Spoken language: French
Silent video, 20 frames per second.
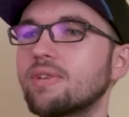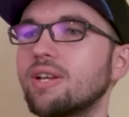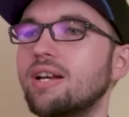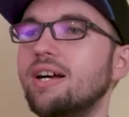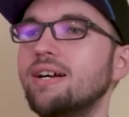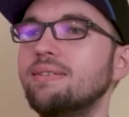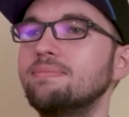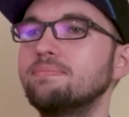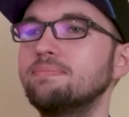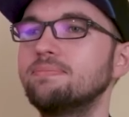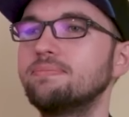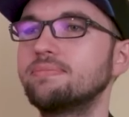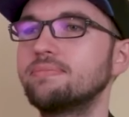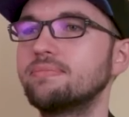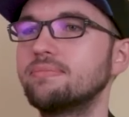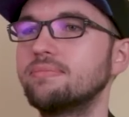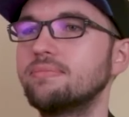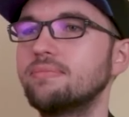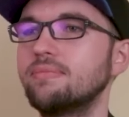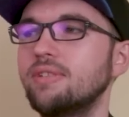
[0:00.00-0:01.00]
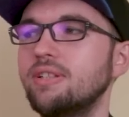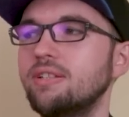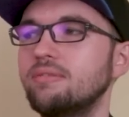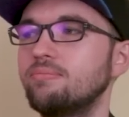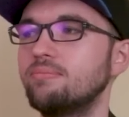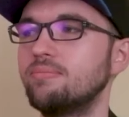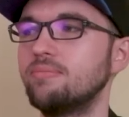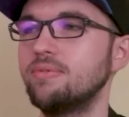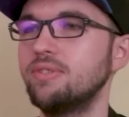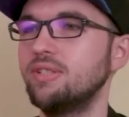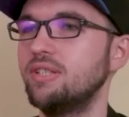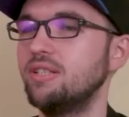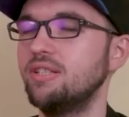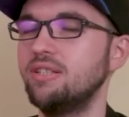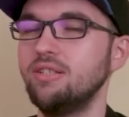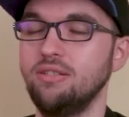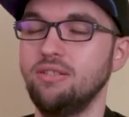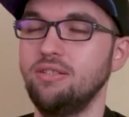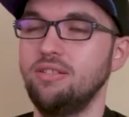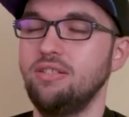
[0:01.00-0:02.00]
Ah. Et,
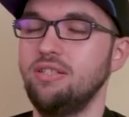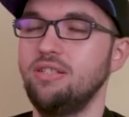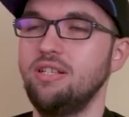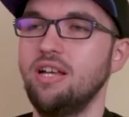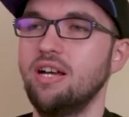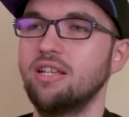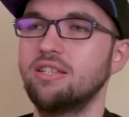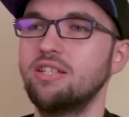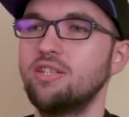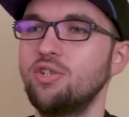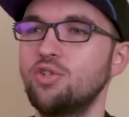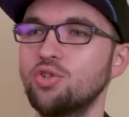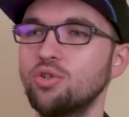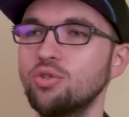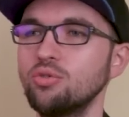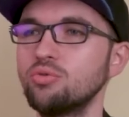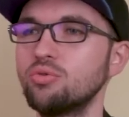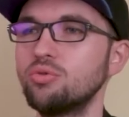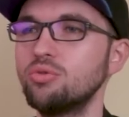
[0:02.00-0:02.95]
il est intelligent du